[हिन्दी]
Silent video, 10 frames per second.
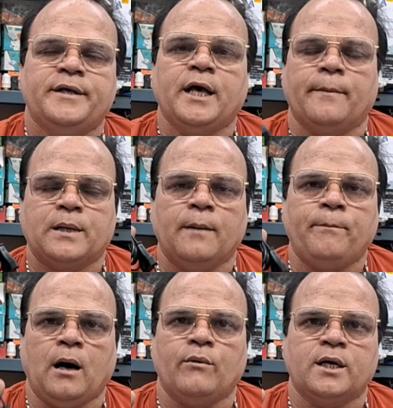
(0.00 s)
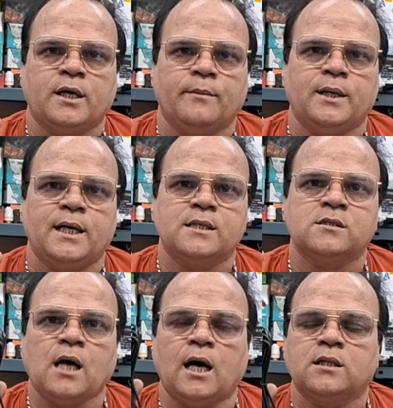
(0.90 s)
ये आपका पावर केबल है
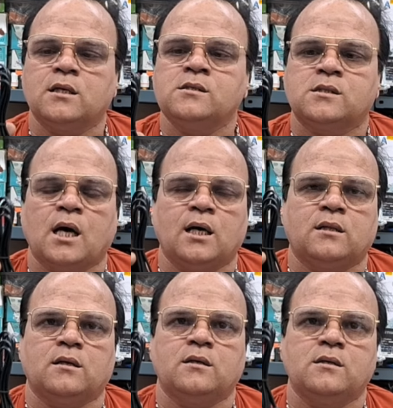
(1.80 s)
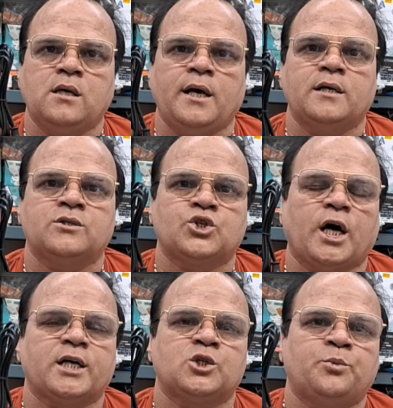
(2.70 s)
साथ ही साथ ये
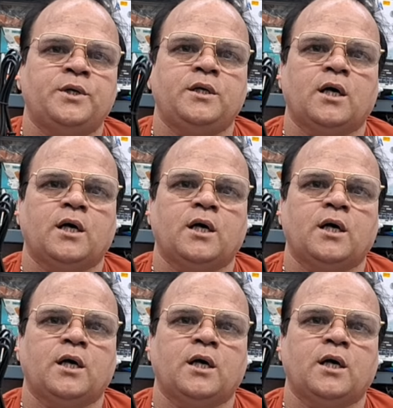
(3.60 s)
चार्ज भी